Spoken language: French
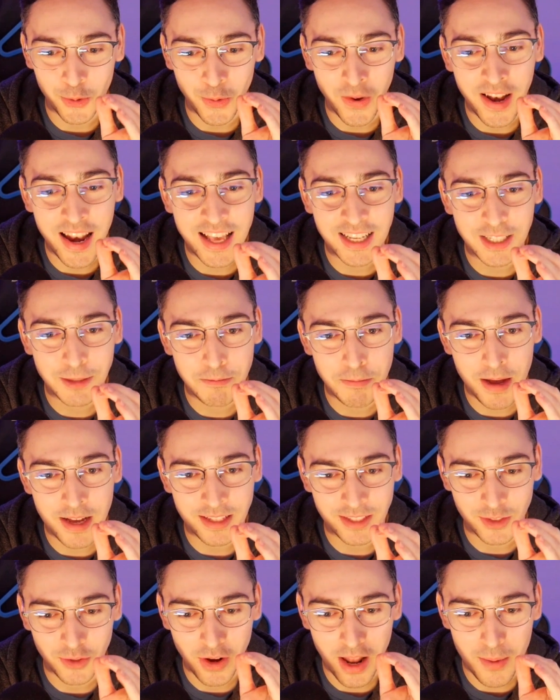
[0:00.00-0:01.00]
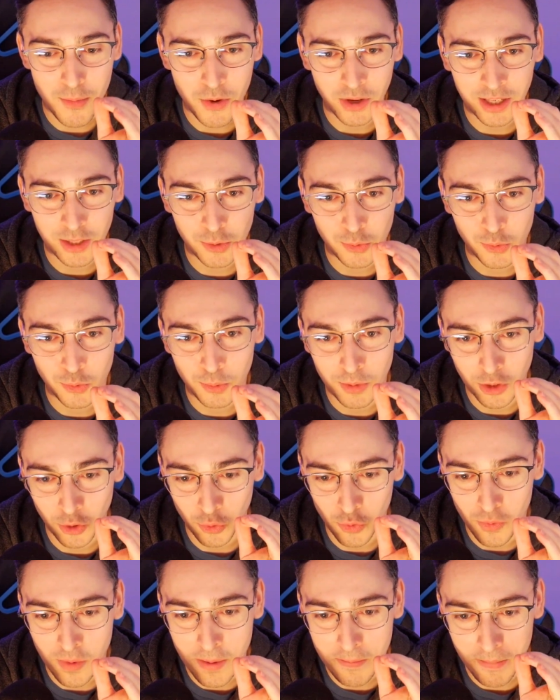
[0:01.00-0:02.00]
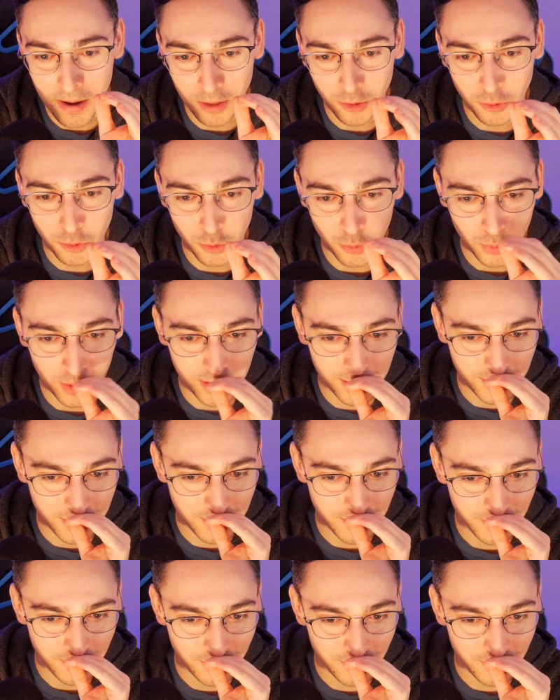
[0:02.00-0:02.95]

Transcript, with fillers: de l'espace de la mort qui tue, mais je lui mets pas de suite.